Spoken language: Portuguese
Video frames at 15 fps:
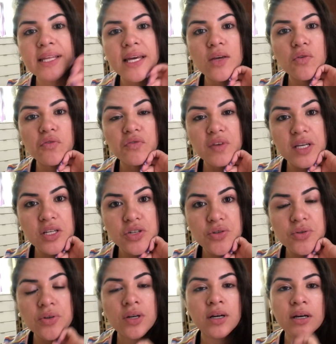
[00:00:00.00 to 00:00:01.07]
aí o
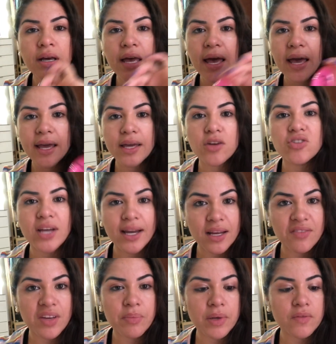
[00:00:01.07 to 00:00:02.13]
vídeo é, que eu já
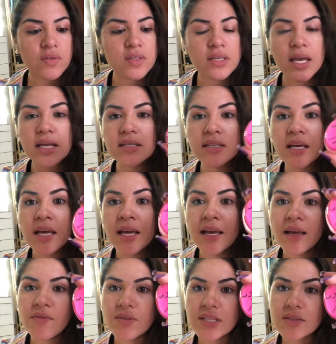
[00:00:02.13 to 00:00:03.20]
gravei pra vocês.
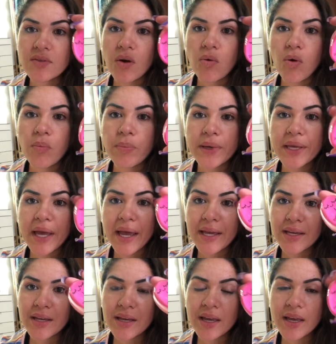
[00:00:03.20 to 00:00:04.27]
Vocês vão acompanhar
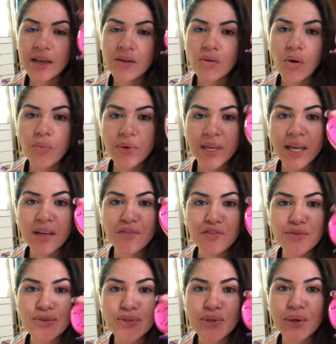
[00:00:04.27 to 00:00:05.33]
aí como que ele
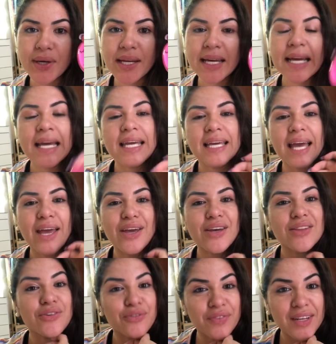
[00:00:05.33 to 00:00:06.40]
funciona. E
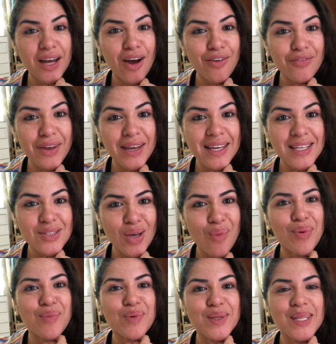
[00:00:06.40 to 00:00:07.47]
aí no final vem aqui só
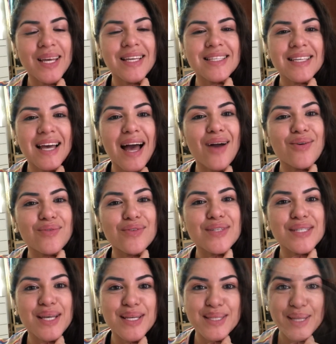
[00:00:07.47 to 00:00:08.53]
pra poder encerrar com
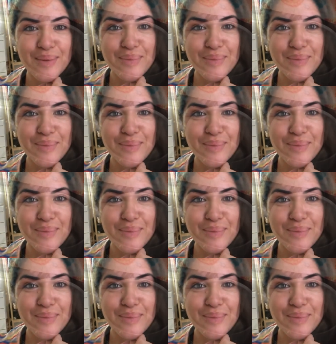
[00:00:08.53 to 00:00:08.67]
vocês, tá